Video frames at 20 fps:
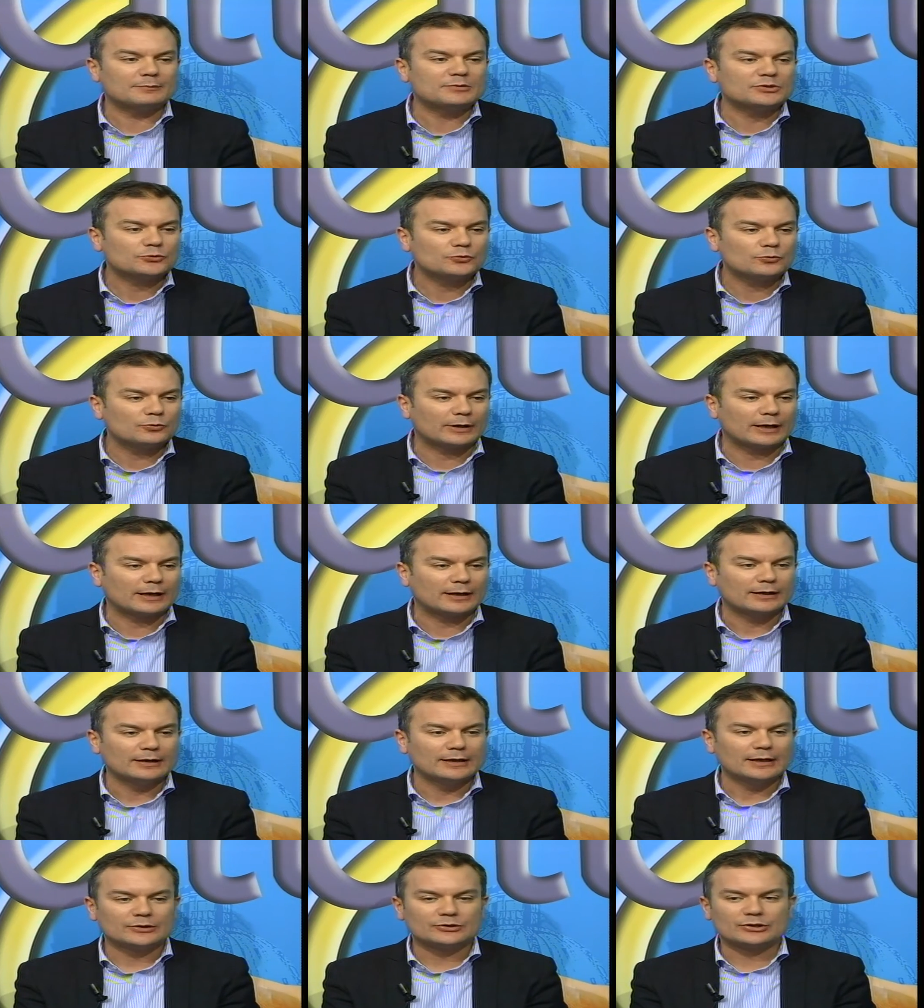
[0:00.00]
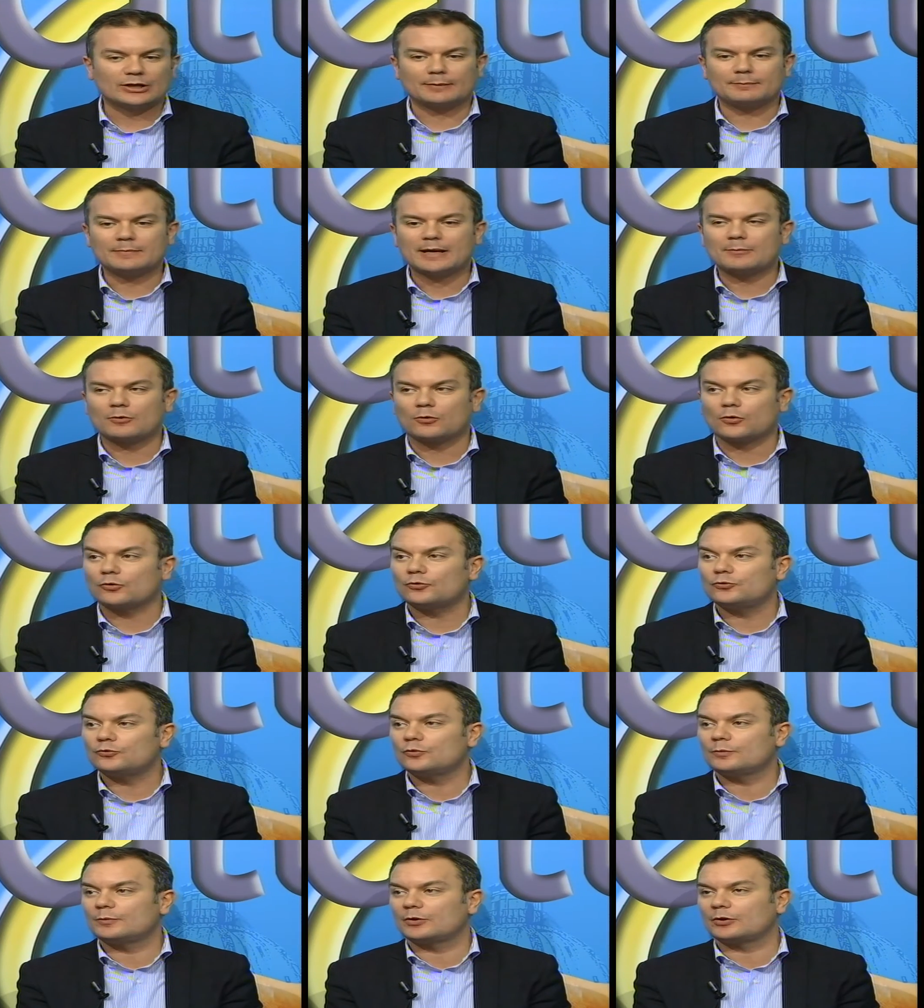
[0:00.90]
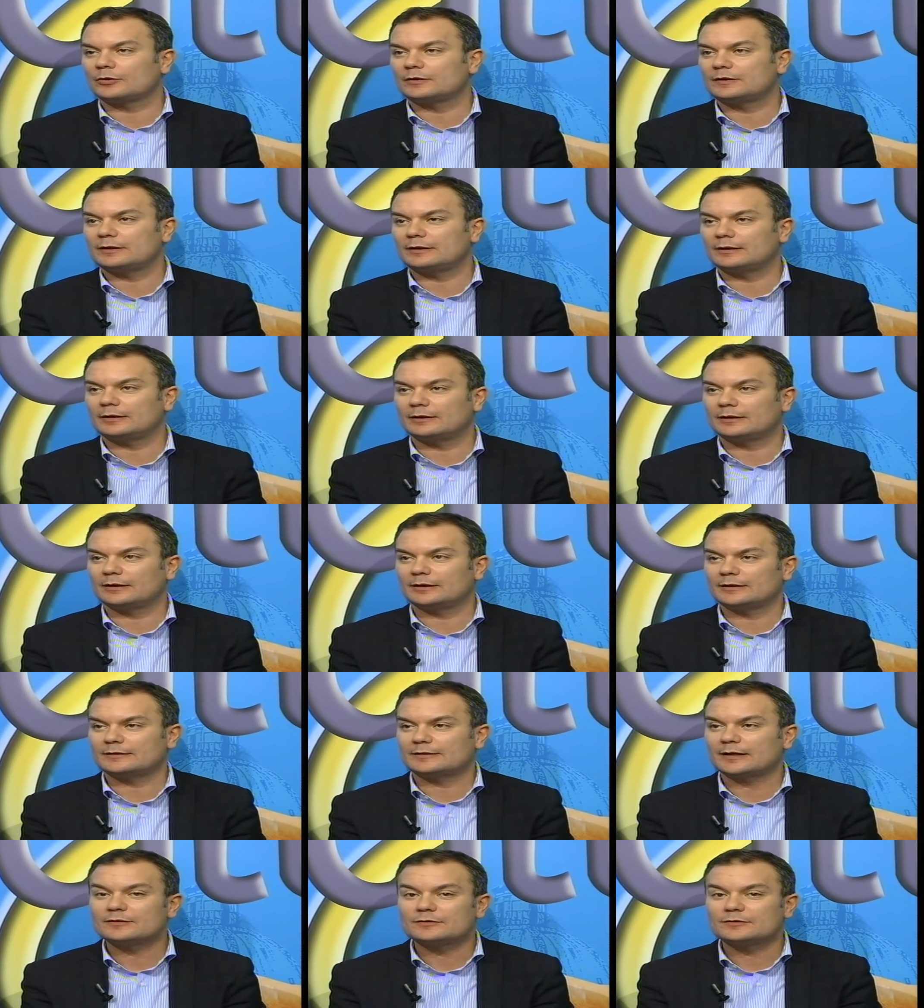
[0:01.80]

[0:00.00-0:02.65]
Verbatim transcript: misura ce l'abbiamo col numero di eh,